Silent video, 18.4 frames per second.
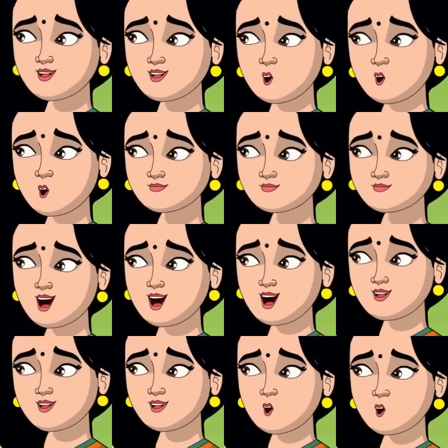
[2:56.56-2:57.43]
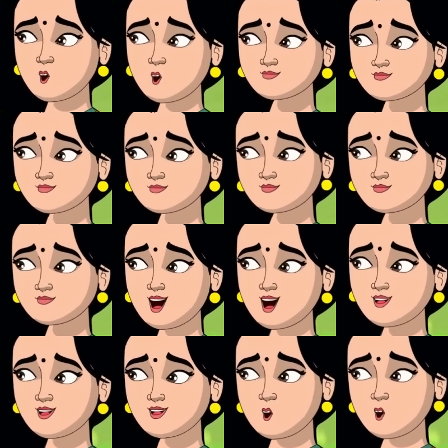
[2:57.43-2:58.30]
இதய நோய் சம்பந்தமா
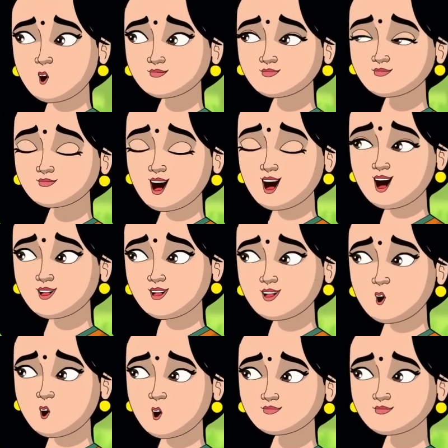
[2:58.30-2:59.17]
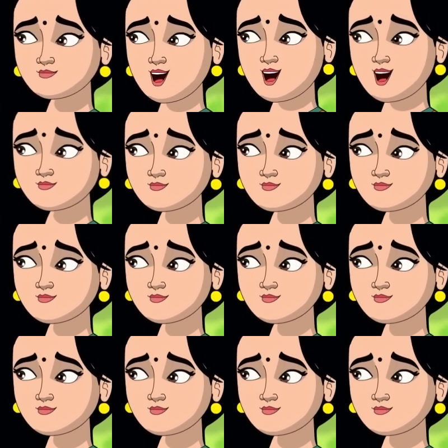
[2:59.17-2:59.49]
அது எப்படி வரும்